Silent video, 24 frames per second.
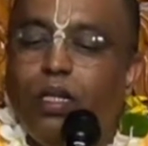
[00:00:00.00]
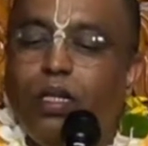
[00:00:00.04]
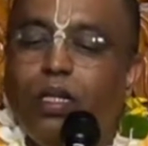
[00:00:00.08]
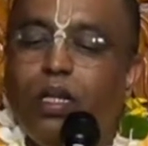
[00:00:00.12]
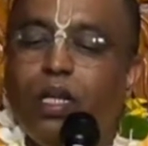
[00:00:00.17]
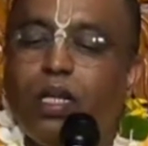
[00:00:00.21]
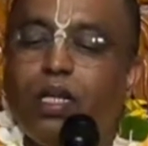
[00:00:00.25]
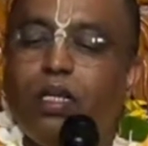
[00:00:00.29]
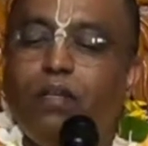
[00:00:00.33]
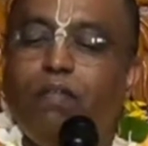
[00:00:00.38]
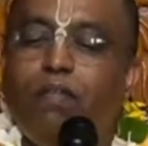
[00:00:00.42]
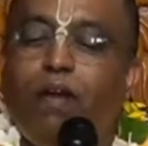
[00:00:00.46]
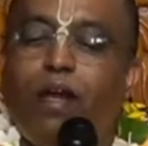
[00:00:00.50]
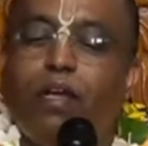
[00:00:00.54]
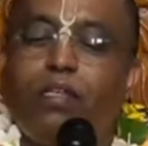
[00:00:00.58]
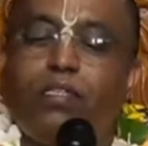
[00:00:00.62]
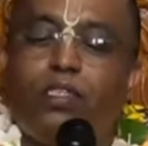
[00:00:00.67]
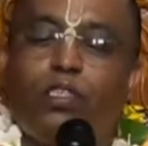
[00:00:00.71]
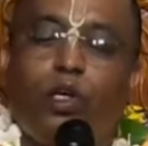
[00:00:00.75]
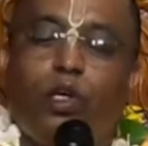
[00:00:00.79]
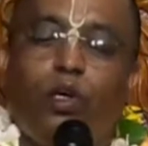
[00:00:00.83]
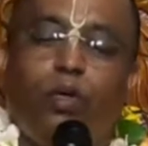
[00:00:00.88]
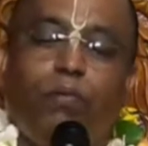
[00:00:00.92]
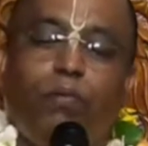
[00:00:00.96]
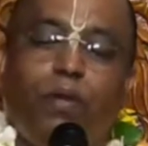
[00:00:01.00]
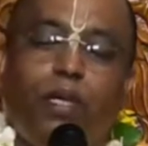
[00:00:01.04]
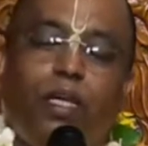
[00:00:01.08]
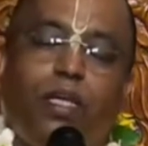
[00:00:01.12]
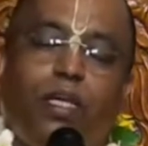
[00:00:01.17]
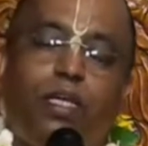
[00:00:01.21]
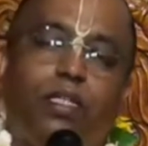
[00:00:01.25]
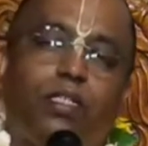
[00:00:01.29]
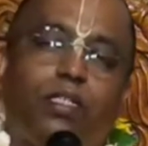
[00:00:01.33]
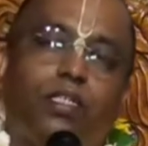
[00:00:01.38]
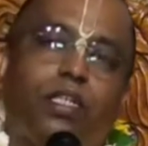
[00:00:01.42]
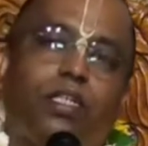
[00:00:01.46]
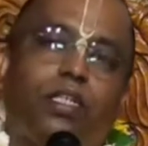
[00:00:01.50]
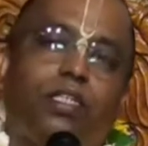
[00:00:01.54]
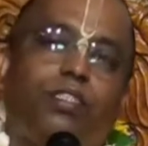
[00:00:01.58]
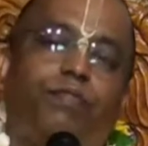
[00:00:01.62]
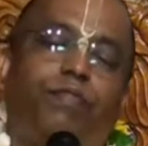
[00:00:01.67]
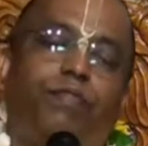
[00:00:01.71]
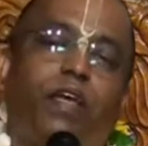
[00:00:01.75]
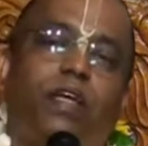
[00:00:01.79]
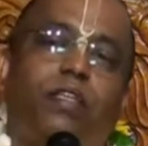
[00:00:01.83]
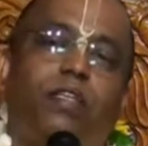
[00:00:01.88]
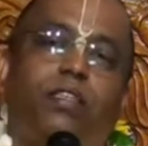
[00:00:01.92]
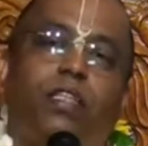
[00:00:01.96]
लेकिन वास्तव में जिस
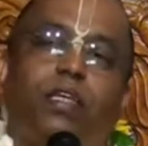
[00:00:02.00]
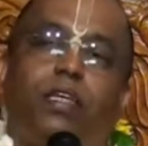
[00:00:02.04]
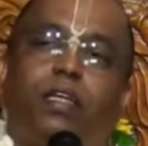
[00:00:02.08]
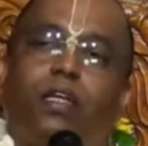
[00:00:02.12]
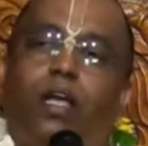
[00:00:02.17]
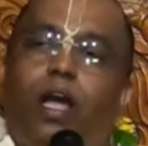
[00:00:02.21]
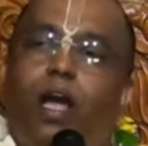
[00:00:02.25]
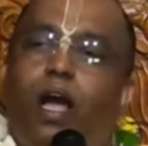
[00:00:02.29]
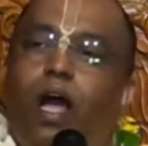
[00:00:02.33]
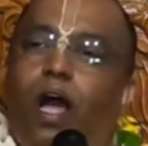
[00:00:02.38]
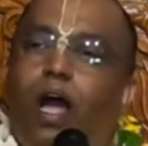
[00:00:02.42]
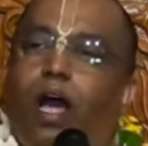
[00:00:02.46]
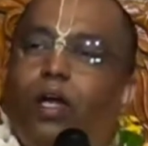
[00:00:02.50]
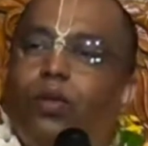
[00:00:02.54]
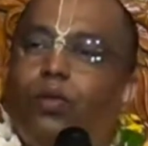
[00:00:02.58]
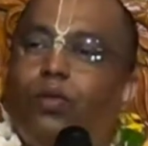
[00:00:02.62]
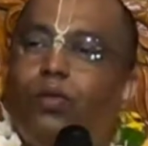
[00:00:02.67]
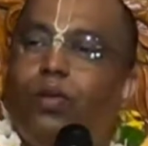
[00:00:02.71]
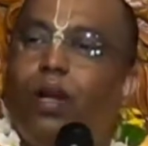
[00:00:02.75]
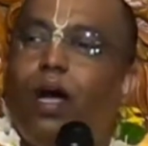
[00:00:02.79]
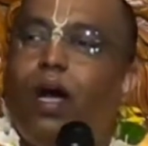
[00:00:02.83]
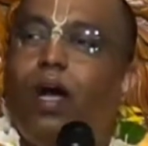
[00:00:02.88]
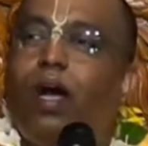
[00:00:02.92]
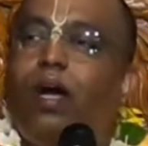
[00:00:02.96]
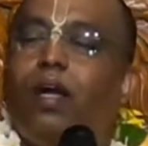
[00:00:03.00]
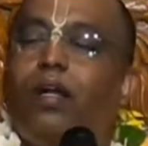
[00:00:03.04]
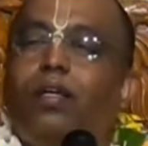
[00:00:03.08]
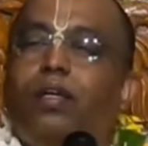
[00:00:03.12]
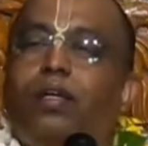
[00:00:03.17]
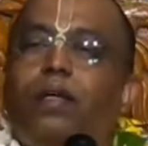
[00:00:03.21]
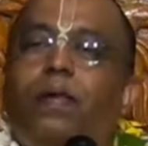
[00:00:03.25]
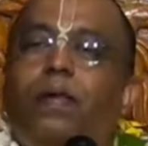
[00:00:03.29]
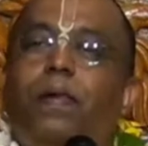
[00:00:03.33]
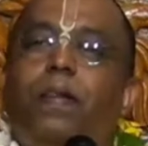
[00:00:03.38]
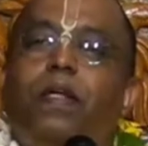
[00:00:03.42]
व्यक्ति का अनुराग